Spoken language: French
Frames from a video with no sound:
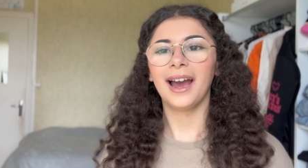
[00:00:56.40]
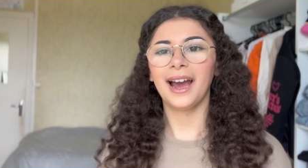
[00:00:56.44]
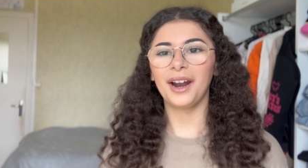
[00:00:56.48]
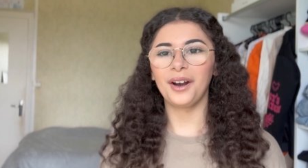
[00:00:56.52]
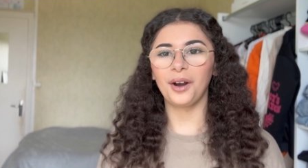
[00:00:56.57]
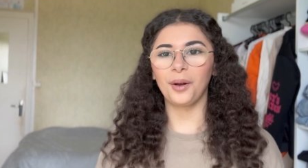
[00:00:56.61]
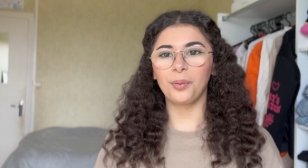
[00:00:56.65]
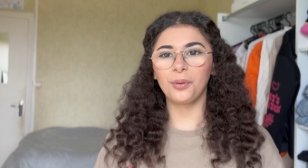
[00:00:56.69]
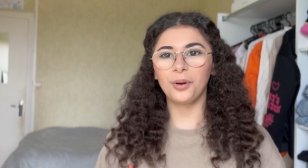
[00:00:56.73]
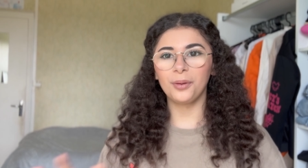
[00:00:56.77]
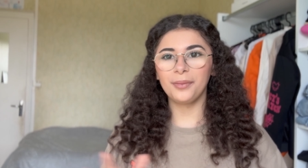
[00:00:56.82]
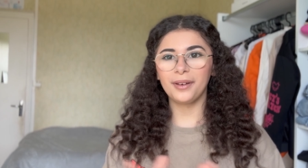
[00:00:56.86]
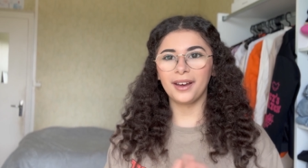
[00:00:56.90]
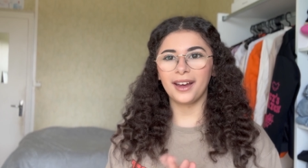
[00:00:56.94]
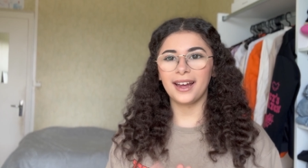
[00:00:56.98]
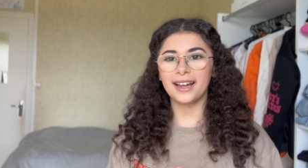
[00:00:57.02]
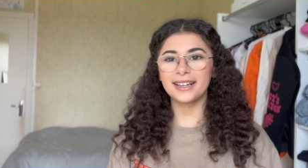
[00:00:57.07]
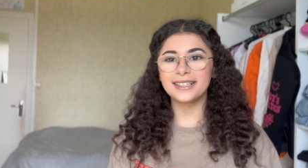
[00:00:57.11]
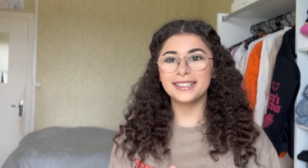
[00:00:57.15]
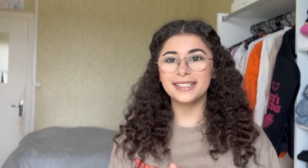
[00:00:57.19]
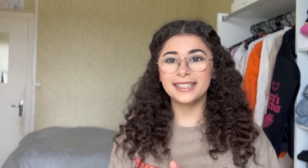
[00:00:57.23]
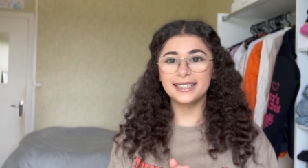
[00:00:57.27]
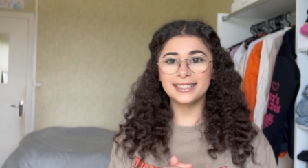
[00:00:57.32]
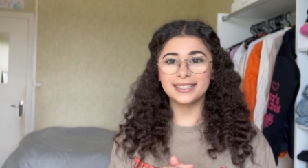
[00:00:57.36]
alors premier
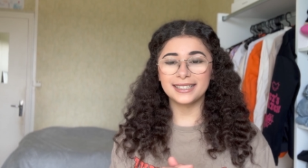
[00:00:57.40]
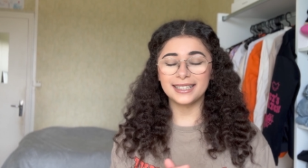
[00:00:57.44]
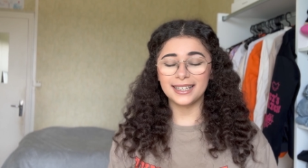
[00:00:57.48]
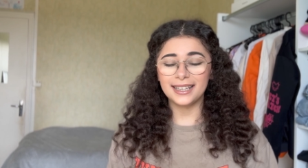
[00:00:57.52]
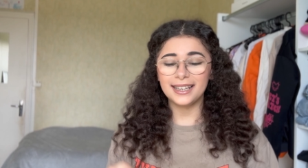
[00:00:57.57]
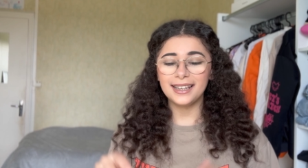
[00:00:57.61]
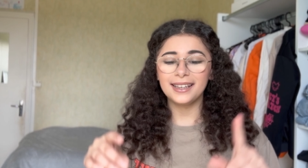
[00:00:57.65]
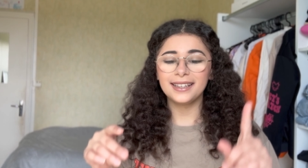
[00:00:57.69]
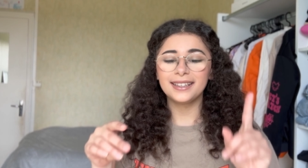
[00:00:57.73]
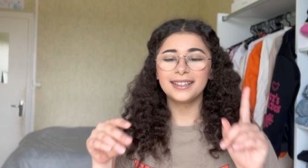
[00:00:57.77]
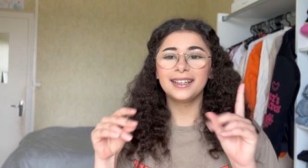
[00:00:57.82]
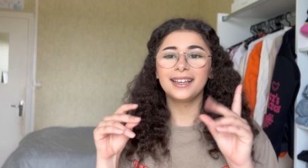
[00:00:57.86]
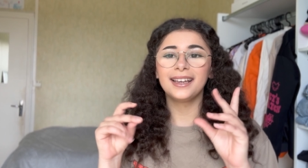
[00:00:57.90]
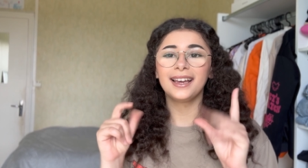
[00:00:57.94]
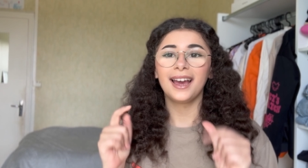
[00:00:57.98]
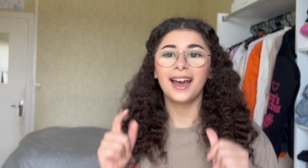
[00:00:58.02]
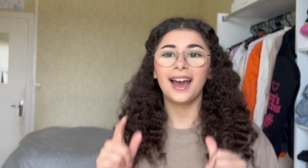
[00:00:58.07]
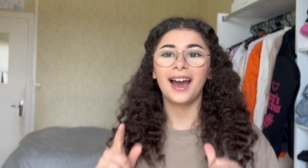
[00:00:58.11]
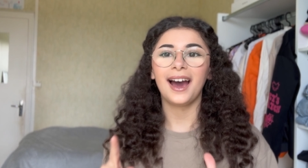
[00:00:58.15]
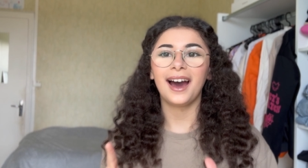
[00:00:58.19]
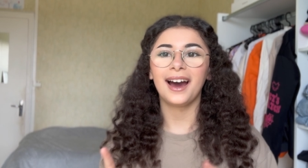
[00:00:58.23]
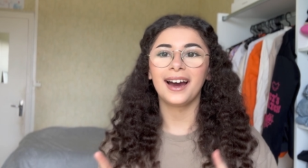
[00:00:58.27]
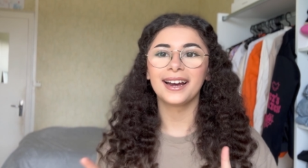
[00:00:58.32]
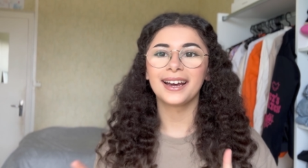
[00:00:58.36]
article c'est
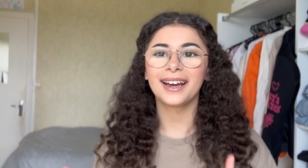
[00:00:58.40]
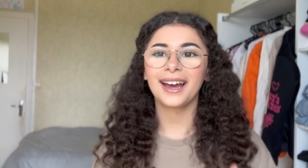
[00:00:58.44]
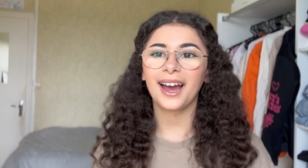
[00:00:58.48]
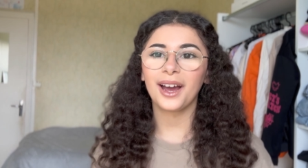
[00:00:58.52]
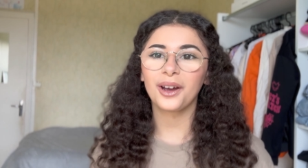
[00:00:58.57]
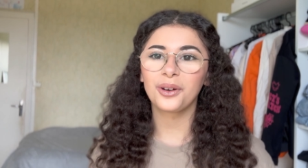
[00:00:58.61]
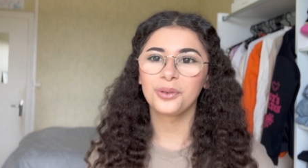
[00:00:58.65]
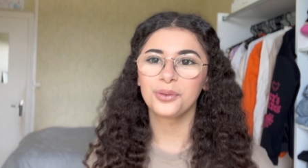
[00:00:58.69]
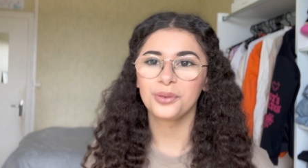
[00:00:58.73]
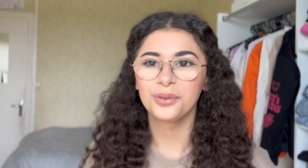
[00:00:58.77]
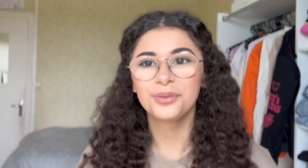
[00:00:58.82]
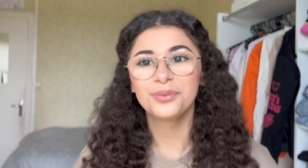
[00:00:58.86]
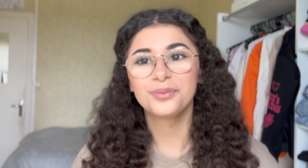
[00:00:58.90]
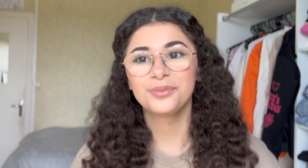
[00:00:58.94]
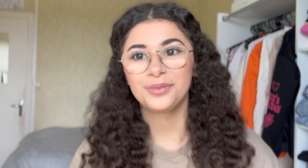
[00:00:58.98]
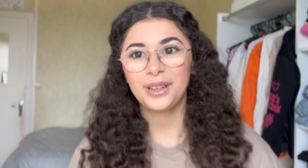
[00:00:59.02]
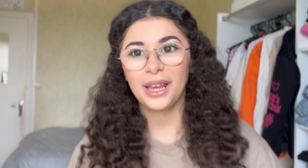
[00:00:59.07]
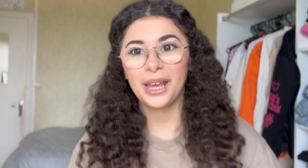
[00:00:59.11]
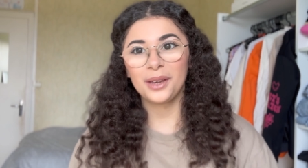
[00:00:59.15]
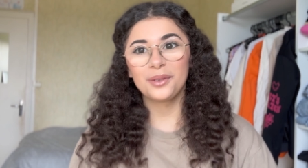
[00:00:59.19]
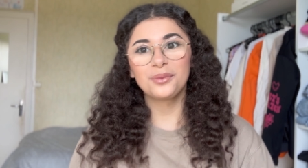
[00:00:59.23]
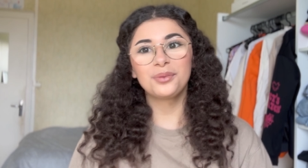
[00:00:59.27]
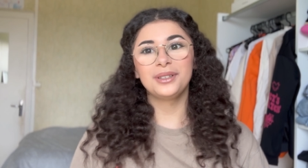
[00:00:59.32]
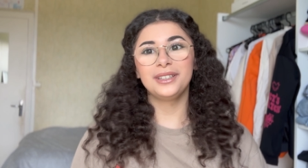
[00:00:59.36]
un cargo.
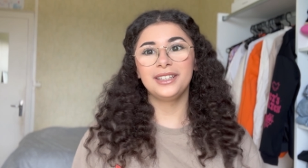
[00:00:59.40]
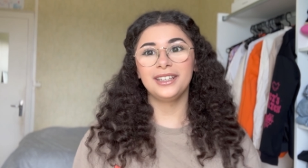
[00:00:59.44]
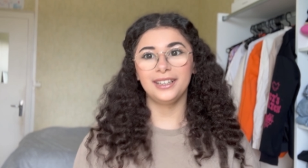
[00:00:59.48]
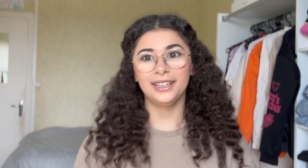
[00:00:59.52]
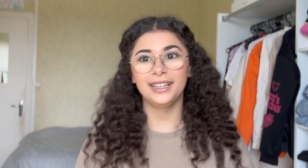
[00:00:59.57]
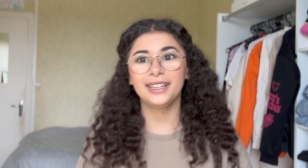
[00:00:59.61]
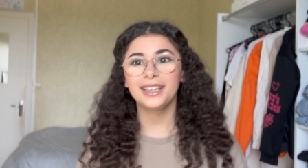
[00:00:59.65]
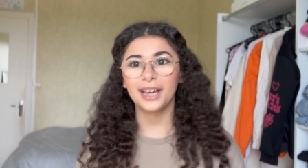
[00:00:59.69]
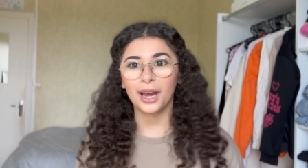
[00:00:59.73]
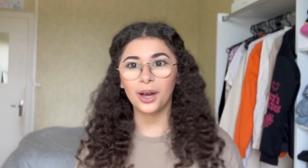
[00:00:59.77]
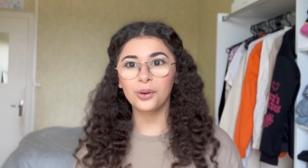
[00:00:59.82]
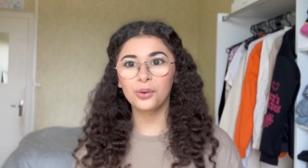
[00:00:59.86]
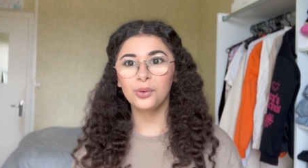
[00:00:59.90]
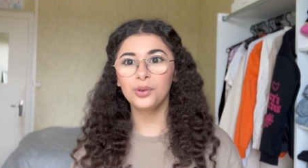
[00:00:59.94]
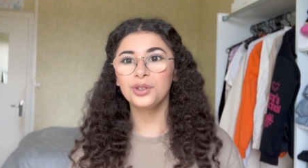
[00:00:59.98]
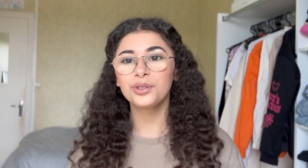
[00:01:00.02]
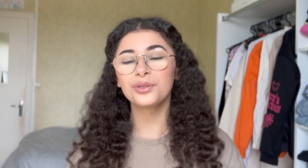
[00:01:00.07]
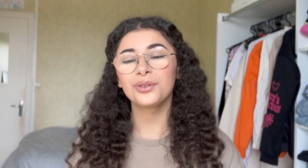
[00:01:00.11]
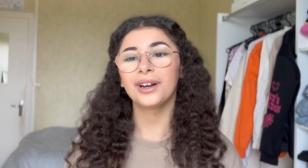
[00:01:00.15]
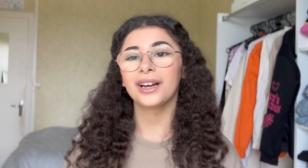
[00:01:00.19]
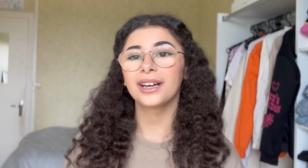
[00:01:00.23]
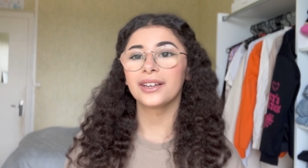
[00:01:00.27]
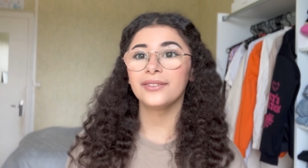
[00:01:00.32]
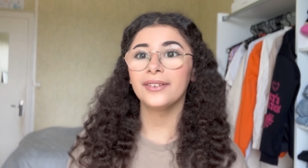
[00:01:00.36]
Et oui, les cargos ils sont
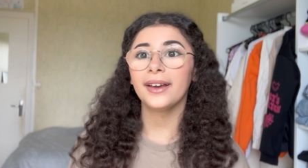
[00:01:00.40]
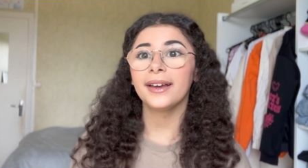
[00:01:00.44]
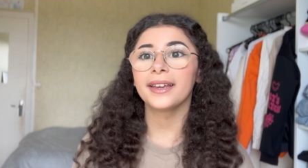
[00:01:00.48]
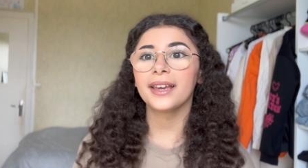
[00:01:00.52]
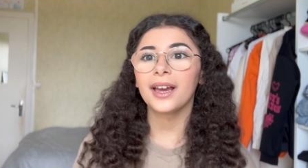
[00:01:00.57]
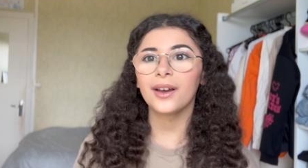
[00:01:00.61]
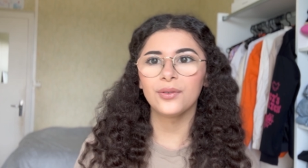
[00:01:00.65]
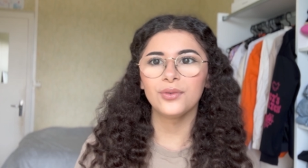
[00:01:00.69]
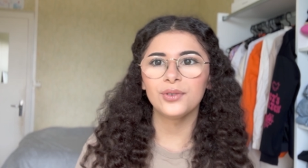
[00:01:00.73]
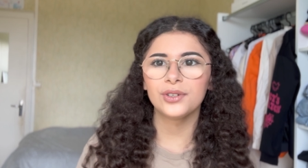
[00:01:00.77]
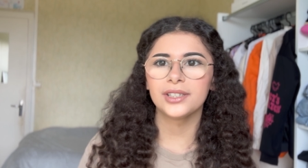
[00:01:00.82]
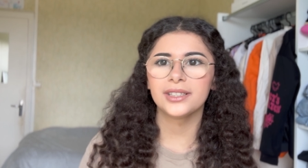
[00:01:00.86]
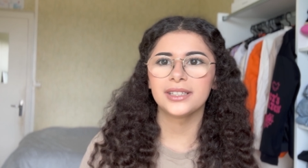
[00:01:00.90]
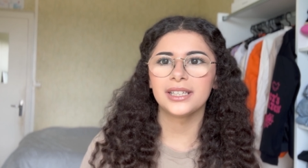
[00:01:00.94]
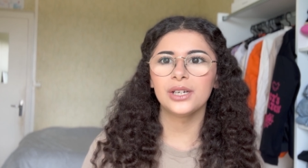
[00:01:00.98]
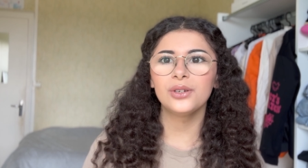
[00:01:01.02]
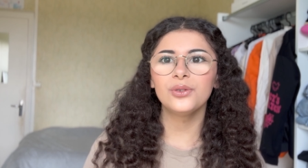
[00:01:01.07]
arrivés à Carrefour, j'étais